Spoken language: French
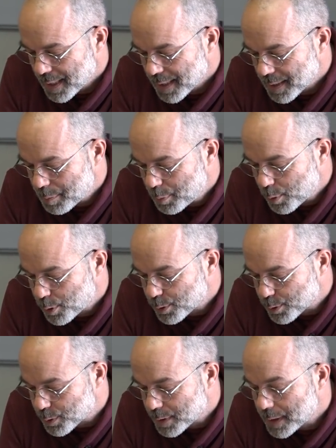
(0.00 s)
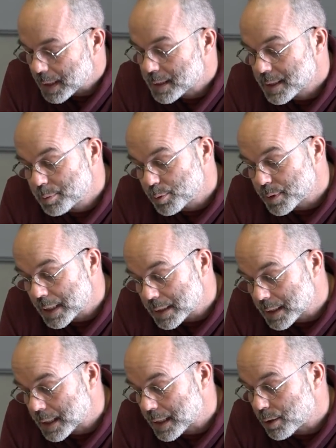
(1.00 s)
euh, pour que ceux-ci acceptent
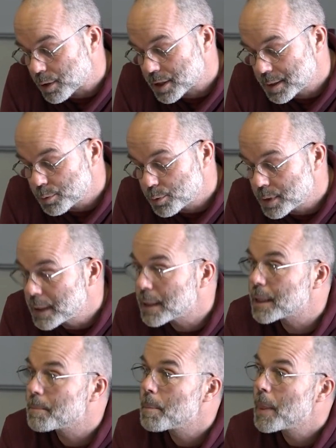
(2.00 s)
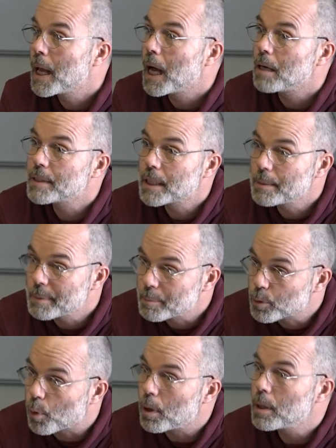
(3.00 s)
d'intégrer un régime unique avec les
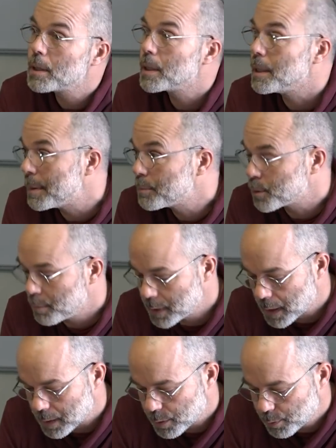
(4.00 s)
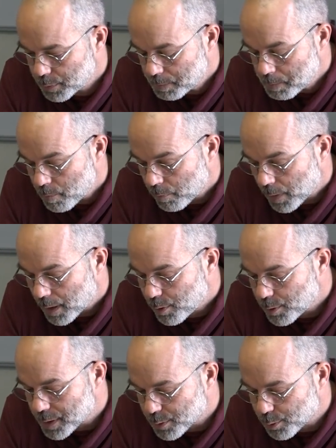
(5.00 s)
mêmes droits et les mêmes obligations
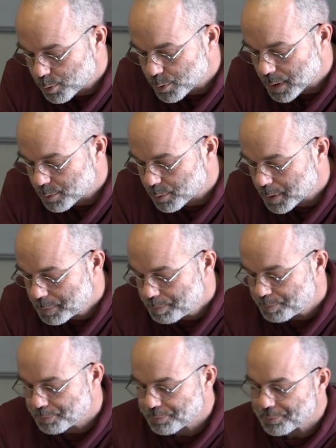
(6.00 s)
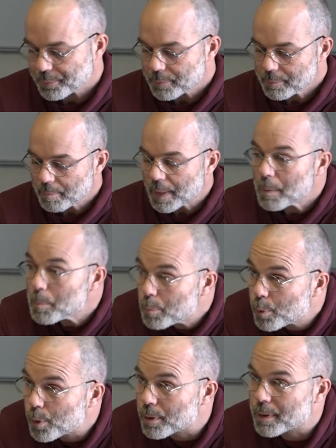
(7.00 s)
que les autres assurés
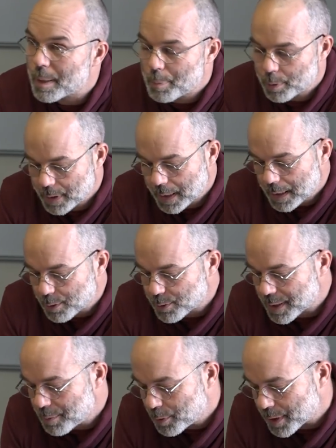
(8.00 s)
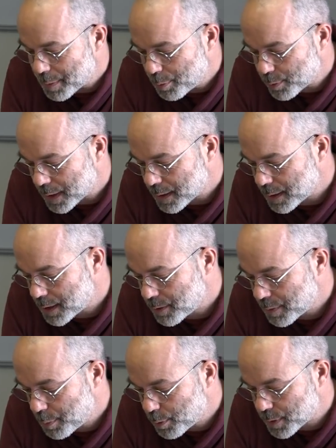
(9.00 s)
pour euh, apporter quelques éléments de réponse à ça, je
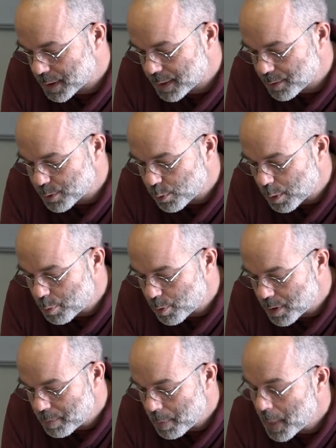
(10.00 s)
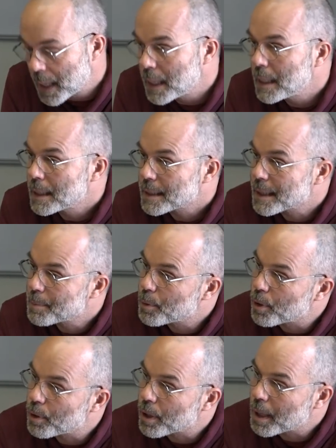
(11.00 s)
vais procéder en trois points.
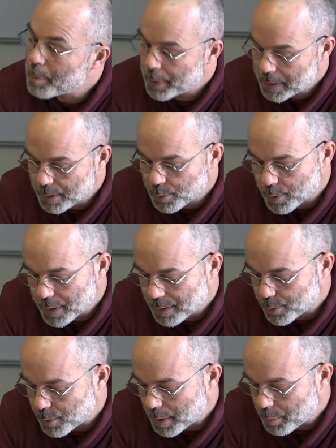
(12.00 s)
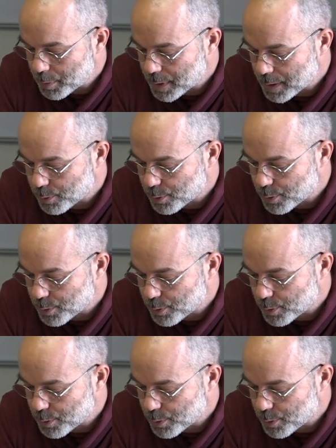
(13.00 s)
D'abord, un rappel historique sur la protection